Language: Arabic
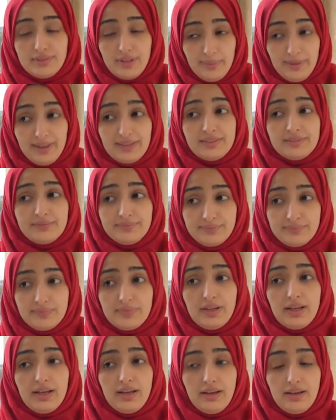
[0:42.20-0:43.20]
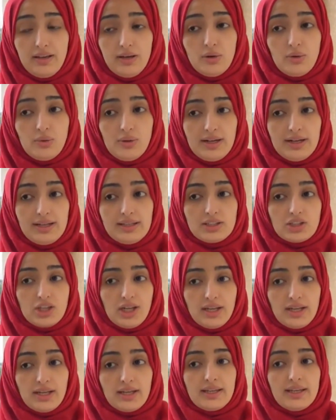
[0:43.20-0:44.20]
طبعا آه، هو
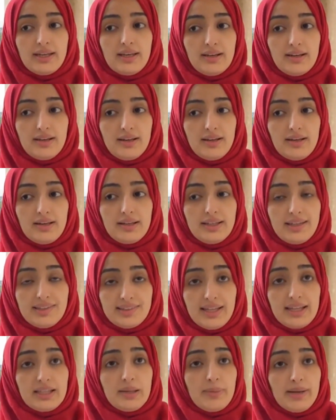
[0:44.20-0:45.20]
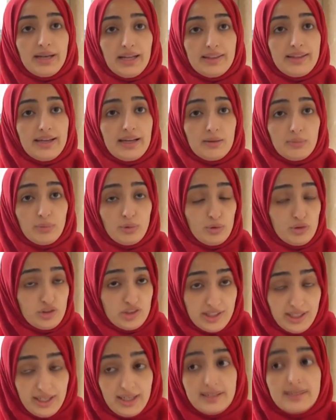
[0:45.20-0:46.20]
شقيقي يستخدم النظارة منذ
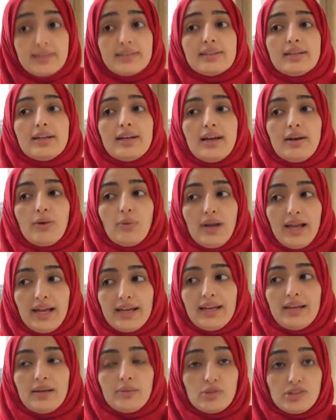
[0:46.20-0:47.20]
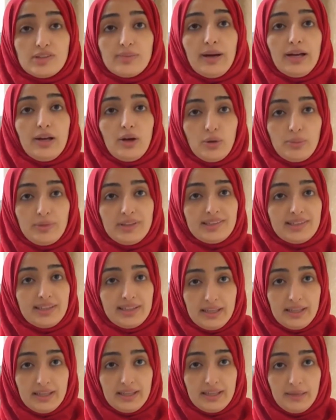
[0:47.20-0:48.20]
الصغر ولكن لم يسمح له
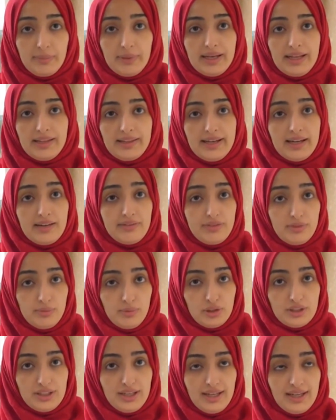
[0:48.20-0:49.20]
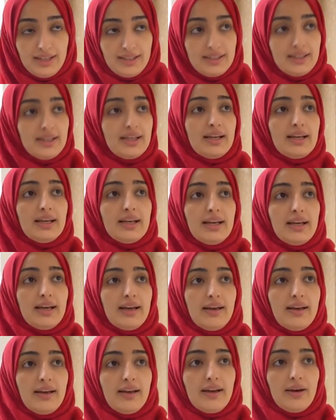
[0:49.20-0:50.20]
باستخدام النظارة في المعتقل
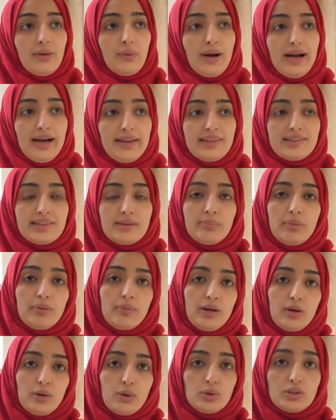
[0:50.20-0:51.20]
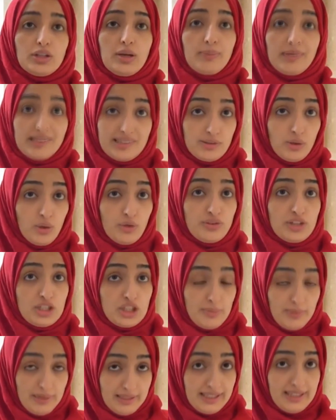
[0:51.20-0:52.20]
آه، وهذا سبب له تمزق في
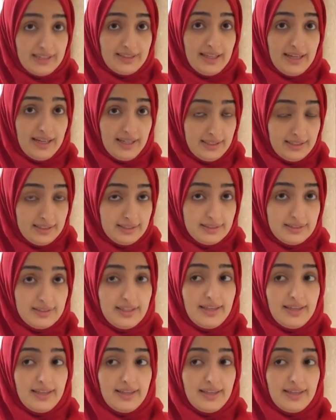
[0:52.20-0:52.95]
شبكية العين